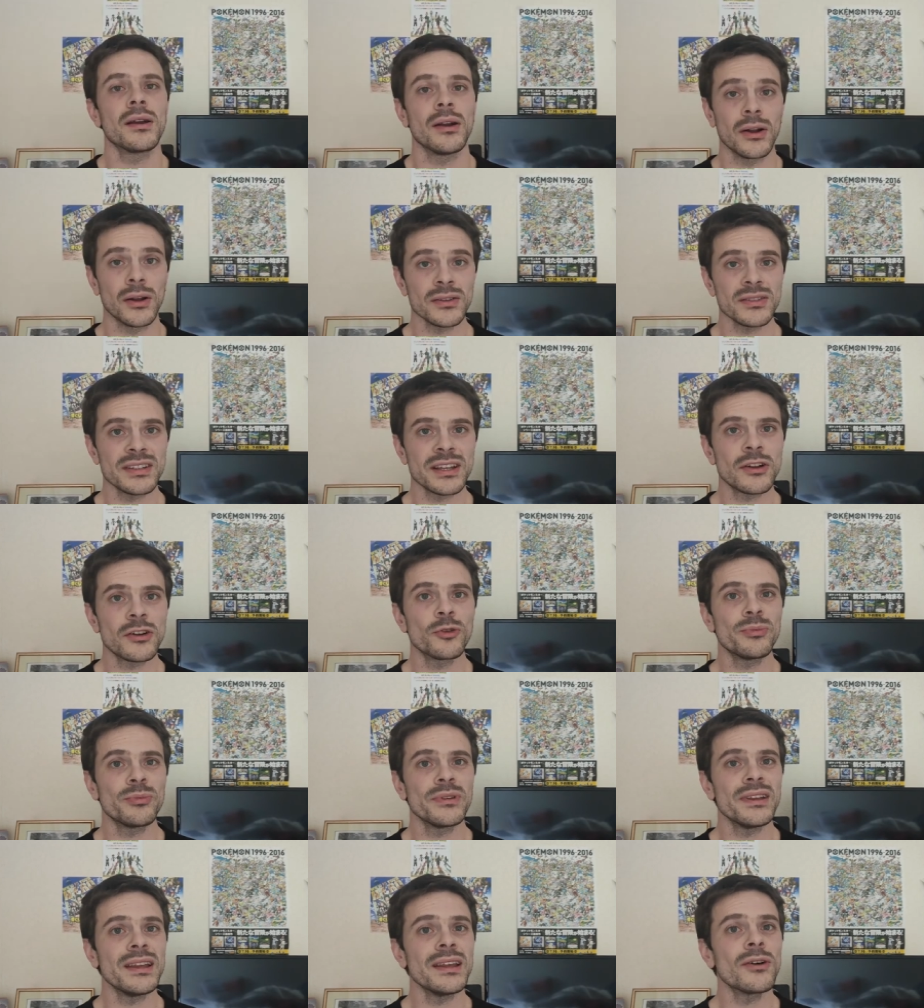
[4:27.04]

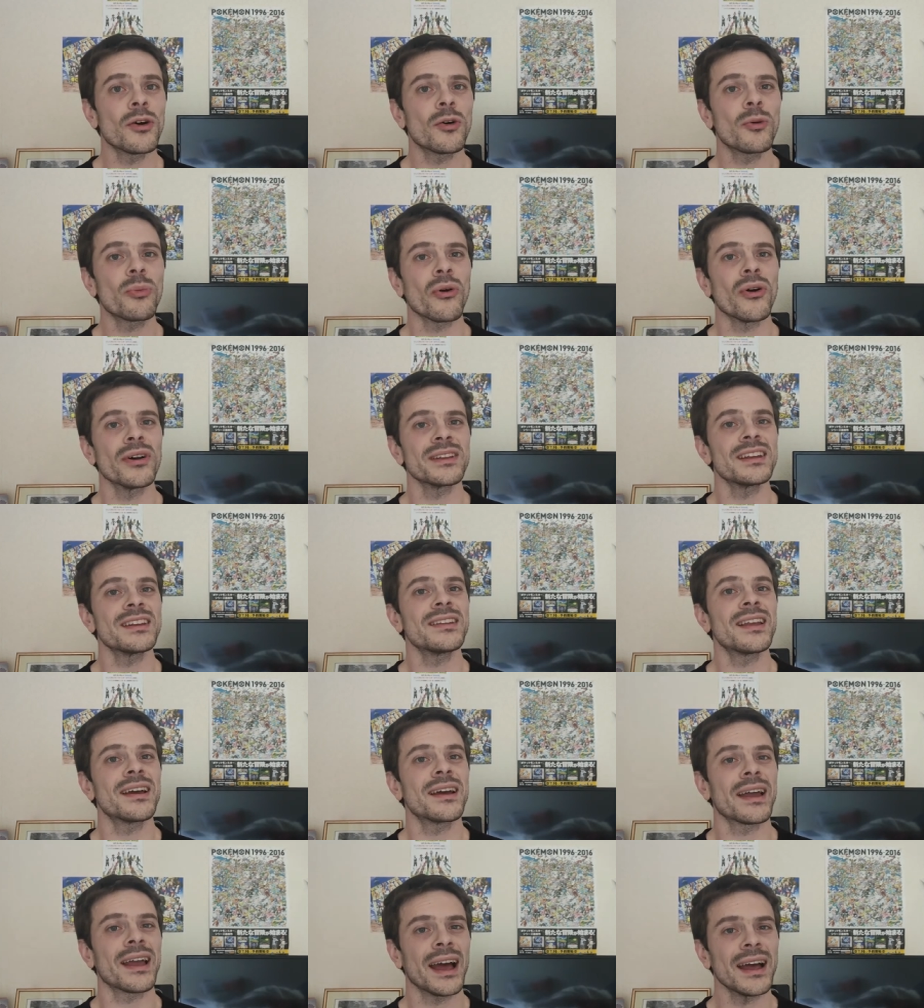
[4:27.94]
L'encyclopédie reprend un
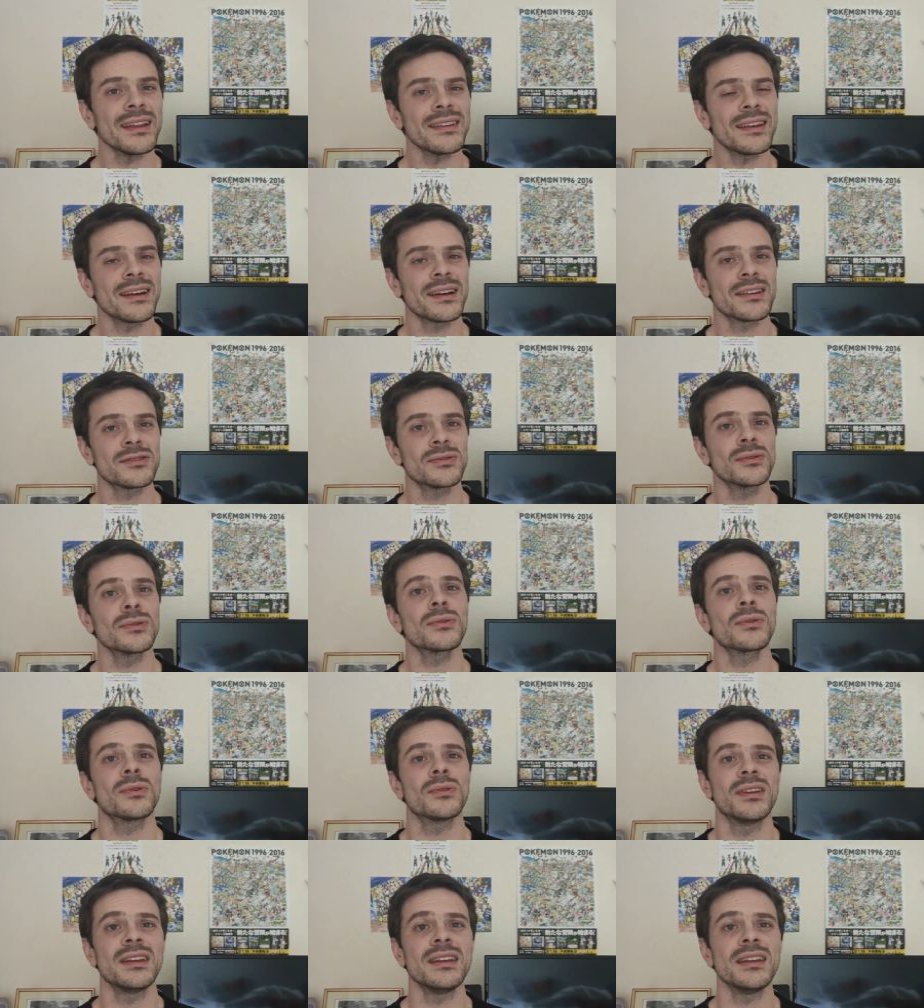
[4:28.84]
détail intéressant
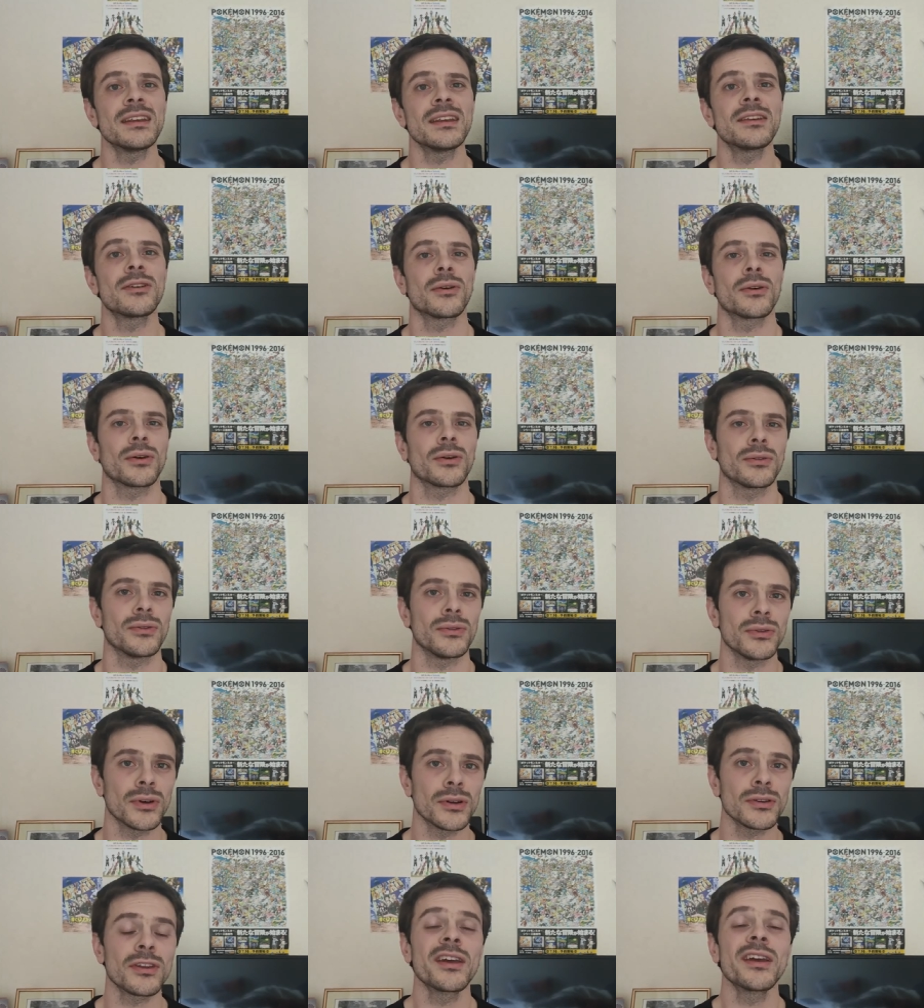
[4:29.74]
que Diniker
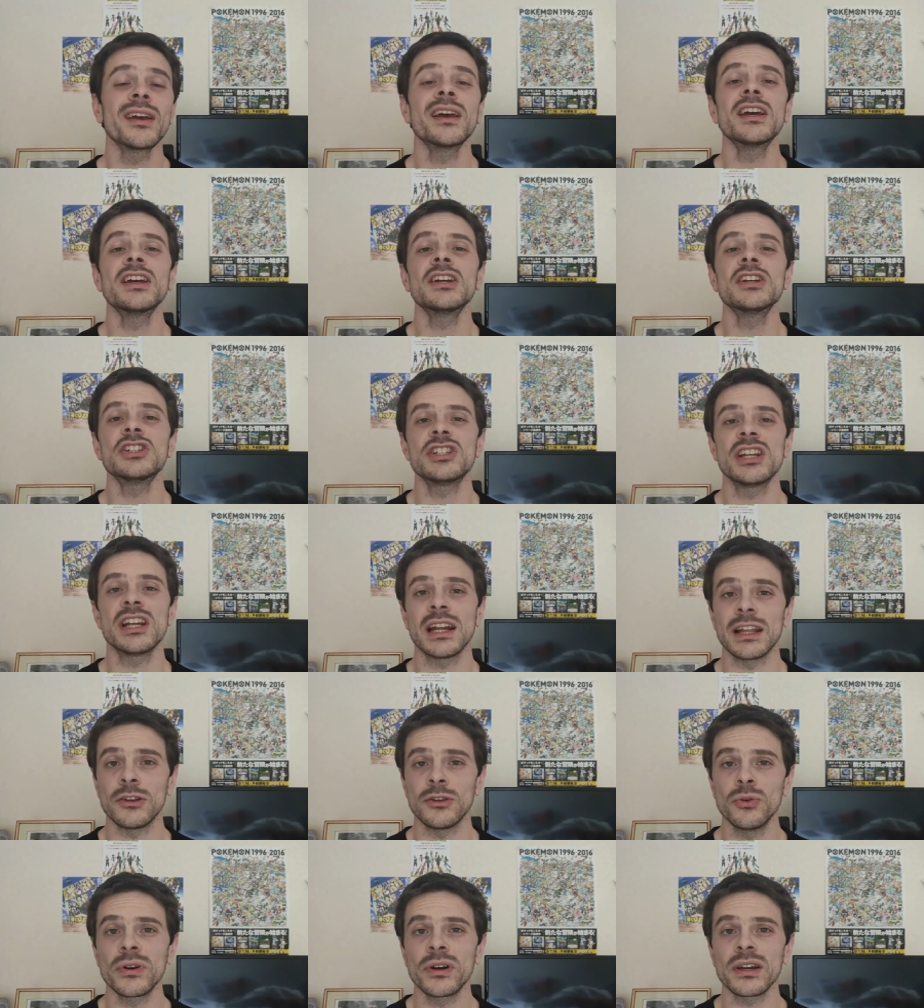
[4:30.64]
note chez
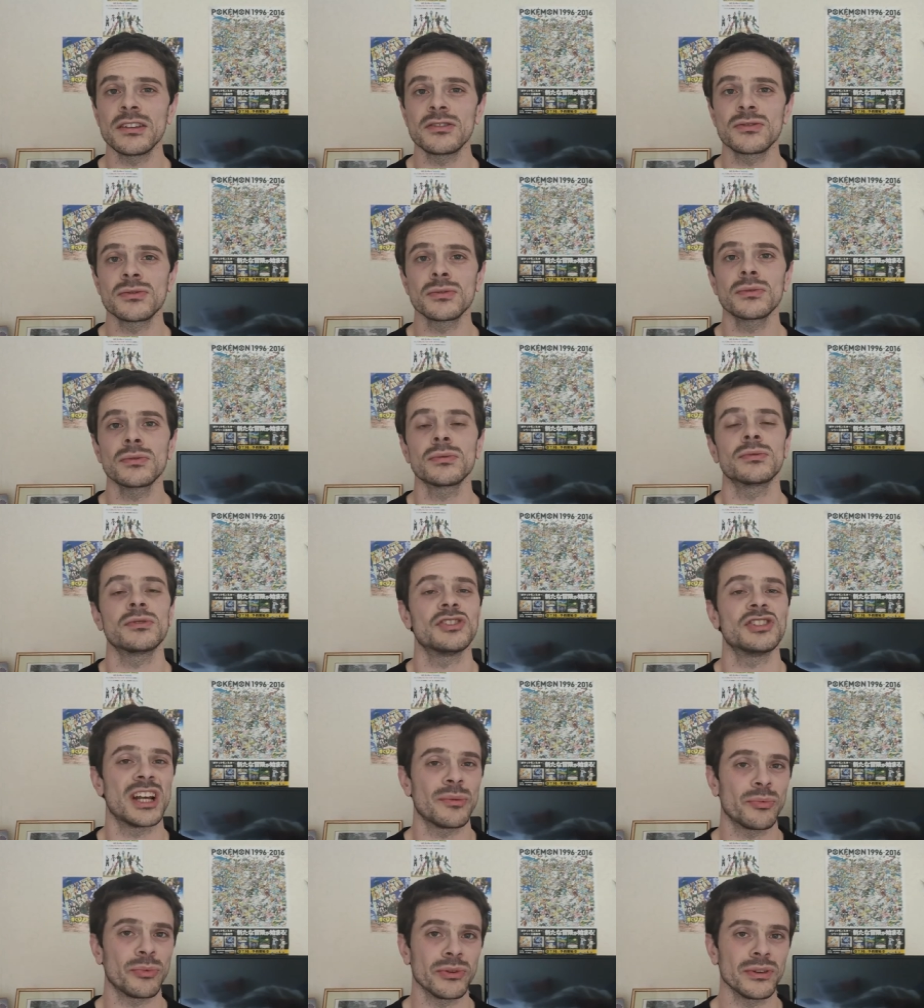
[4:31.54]
les nourrissons
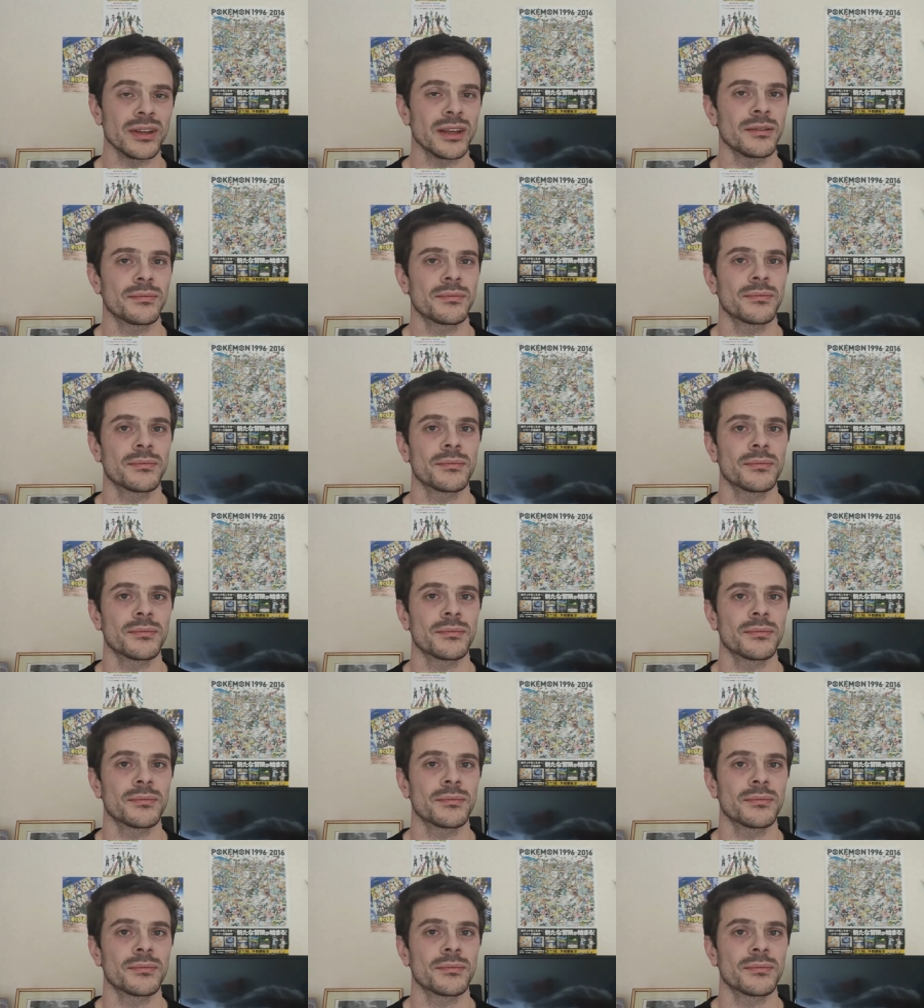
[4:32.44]
japonais.